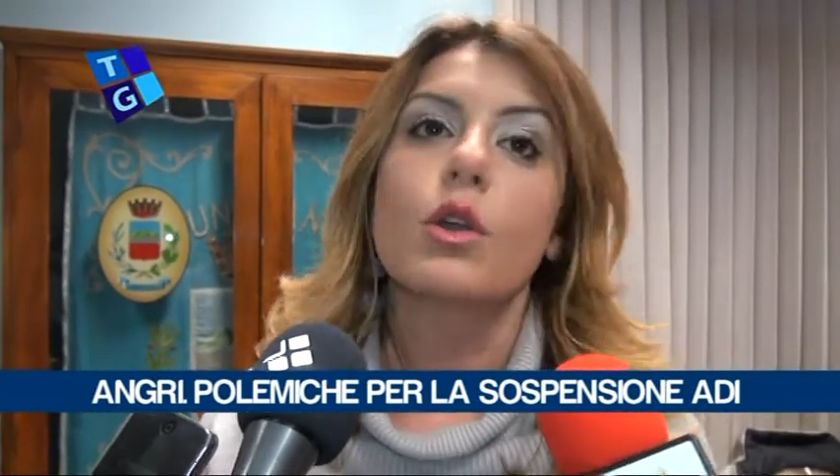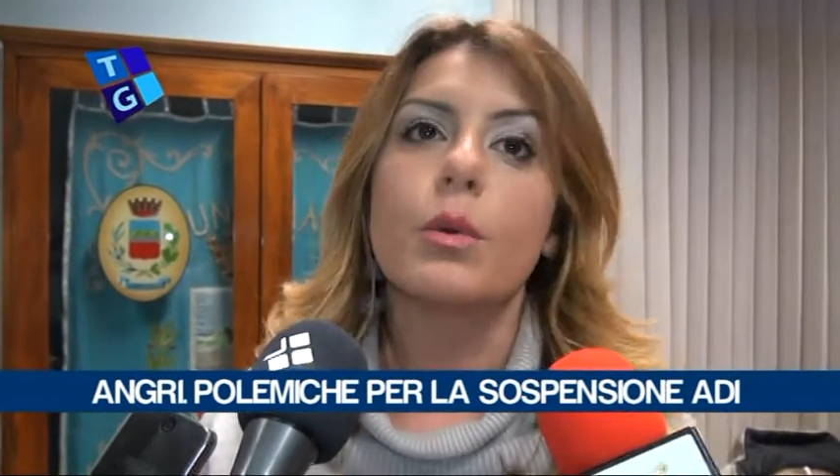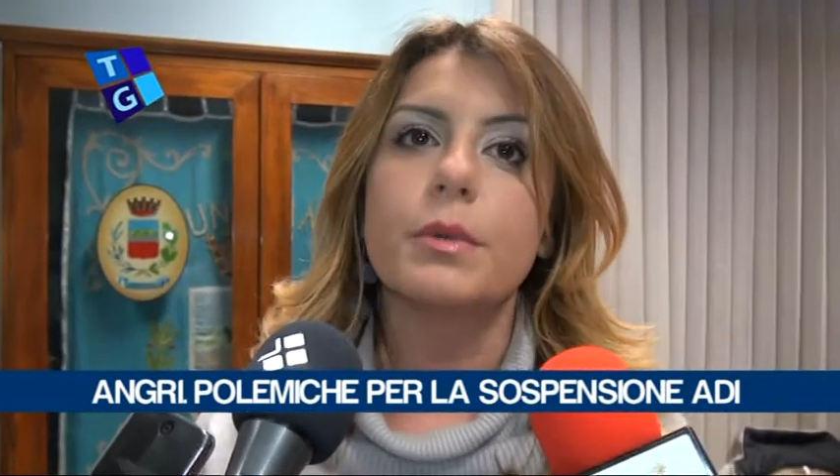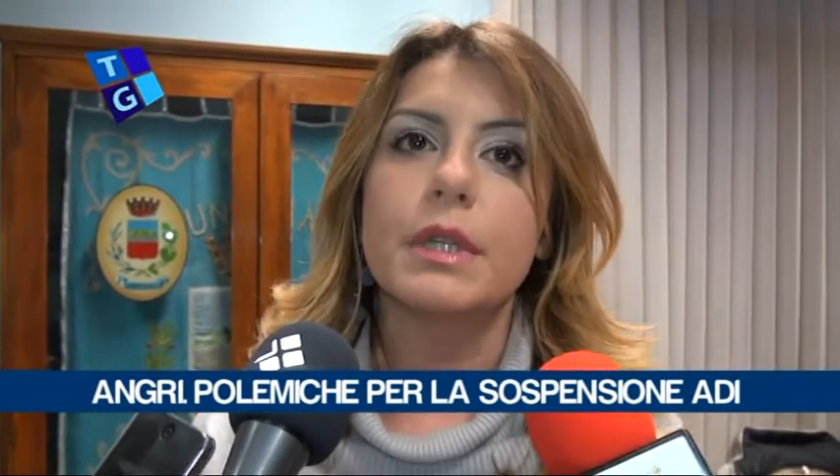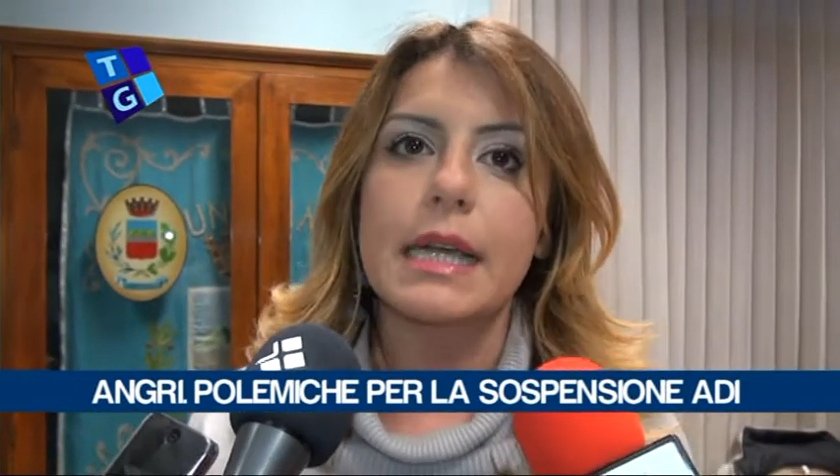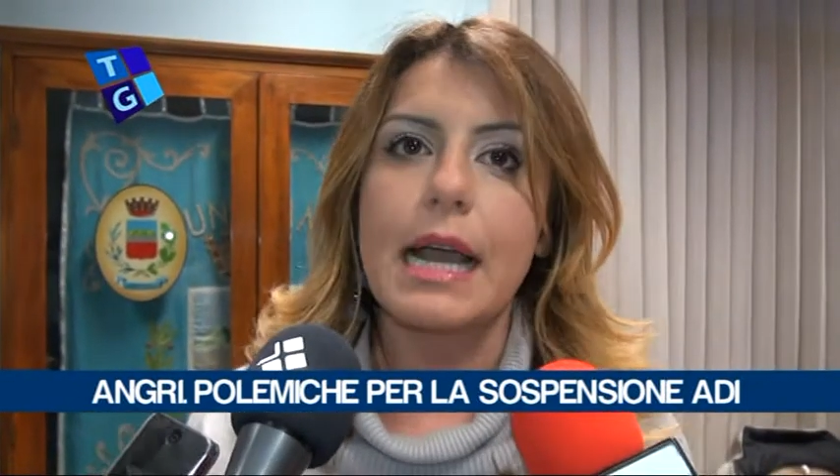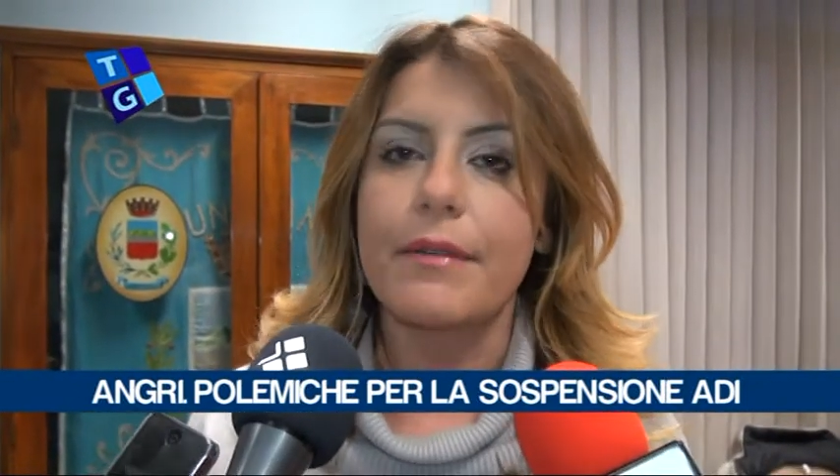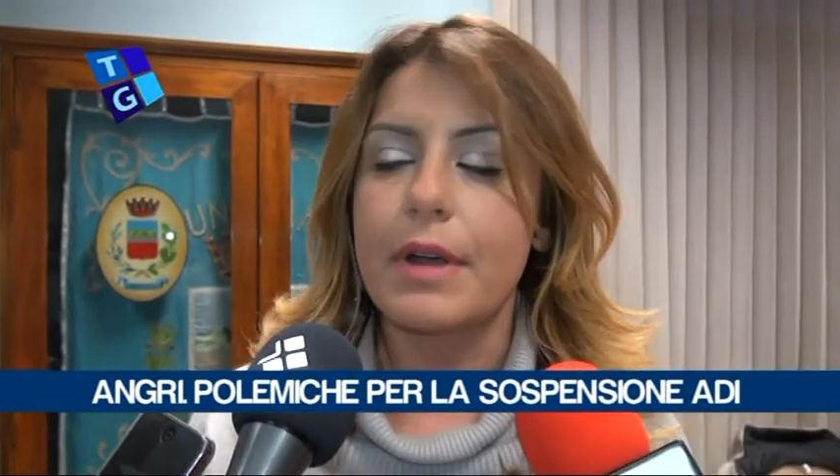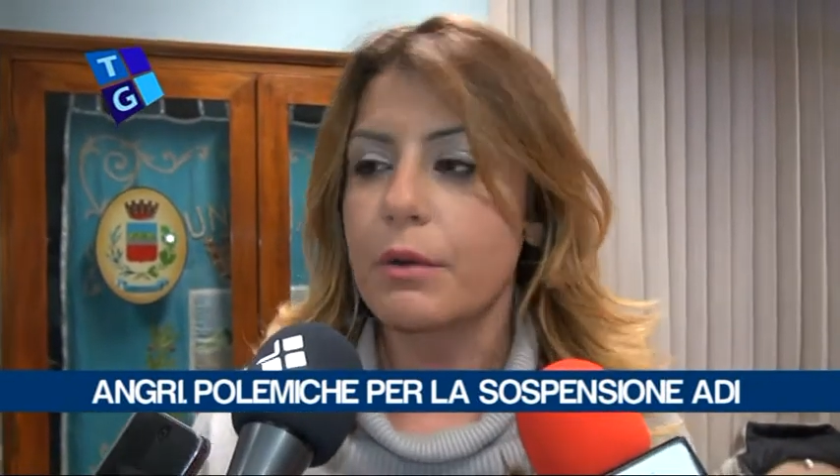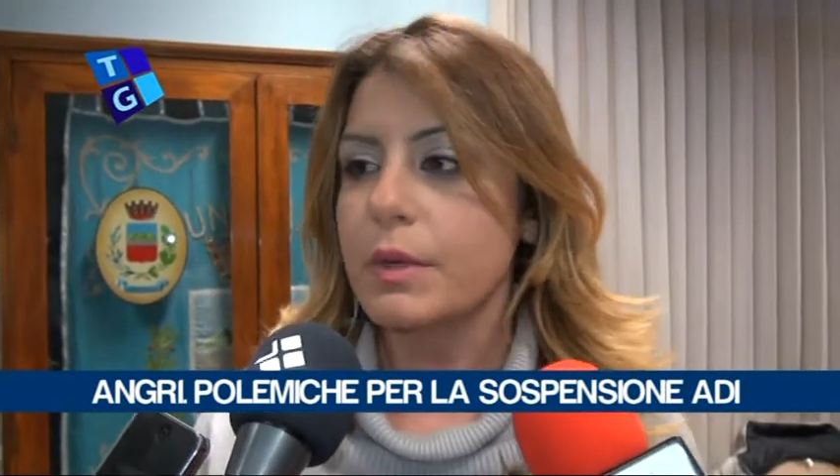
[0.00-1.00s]

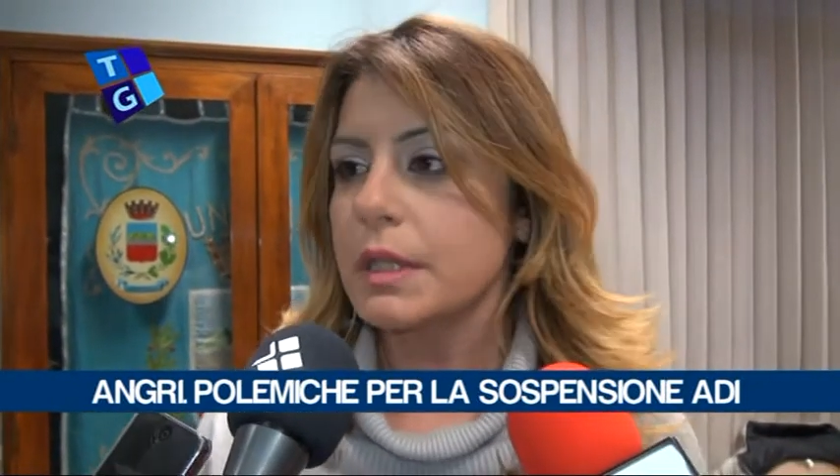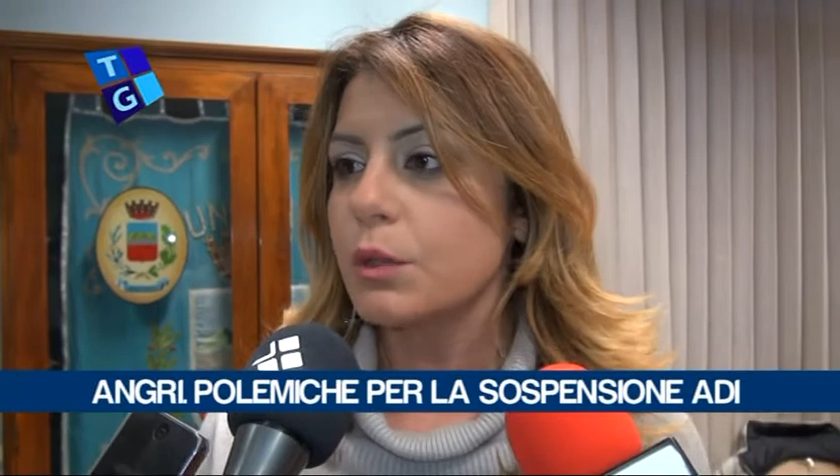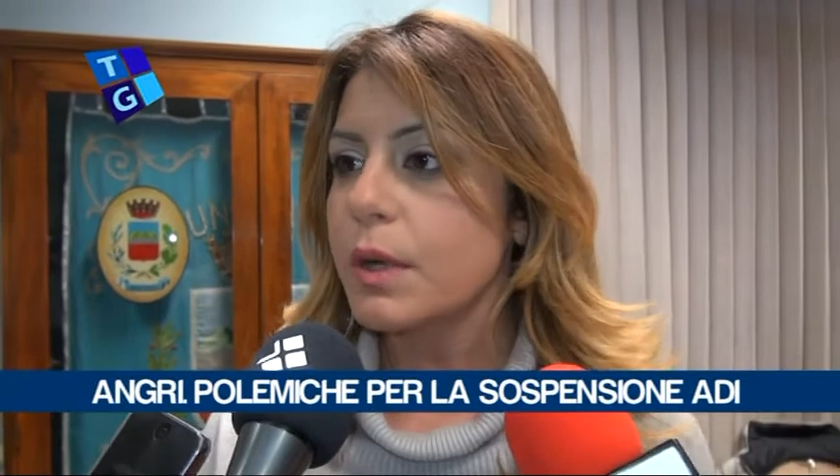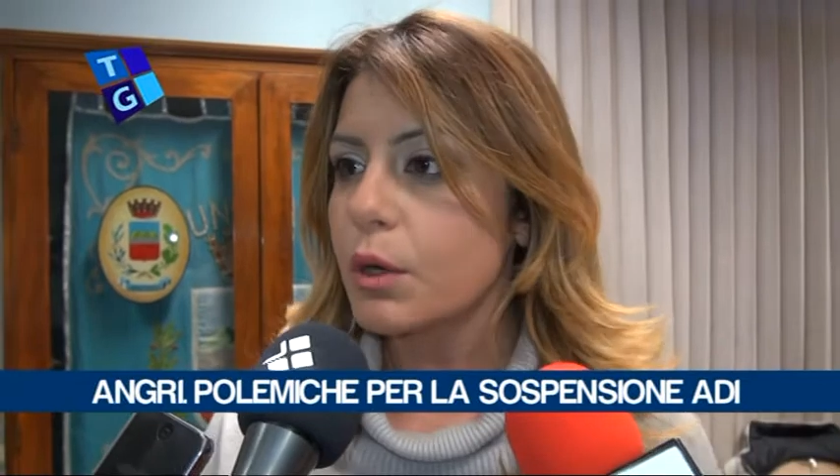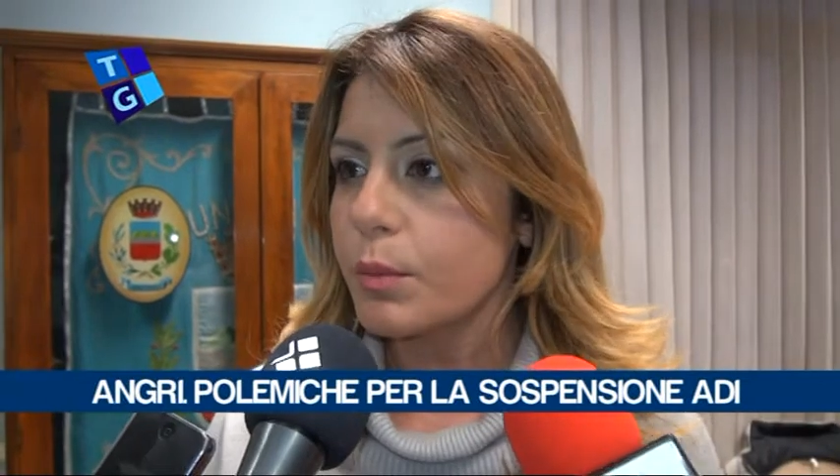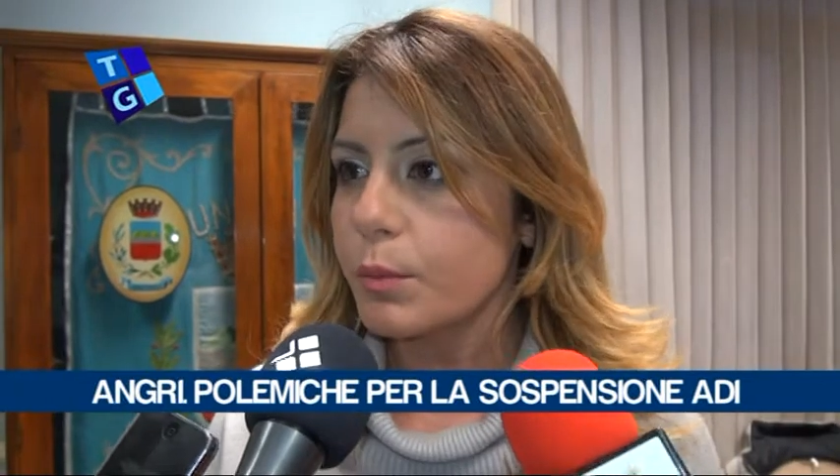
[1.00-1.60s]
comunicava a questi due